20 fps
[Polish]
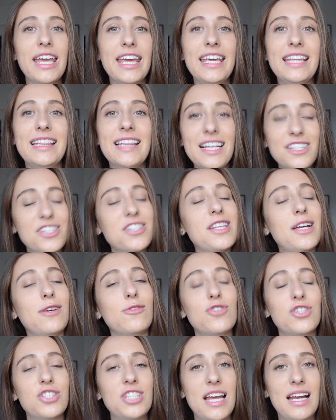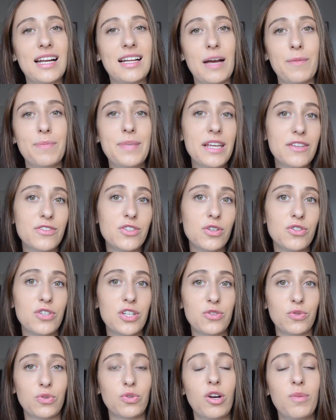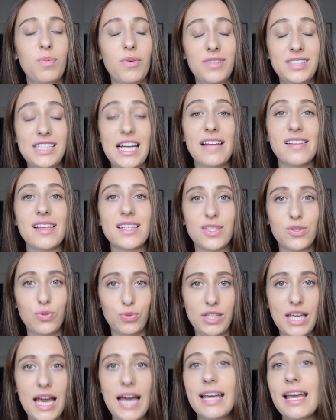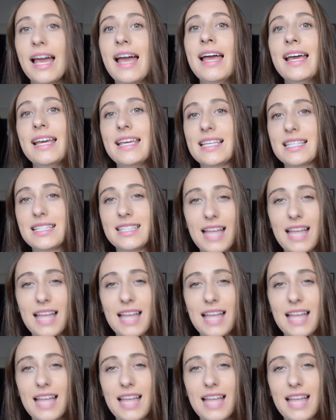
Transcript: I nasza nauczycielka pierwszą rzeczą, którą powiedziała na studiach, jest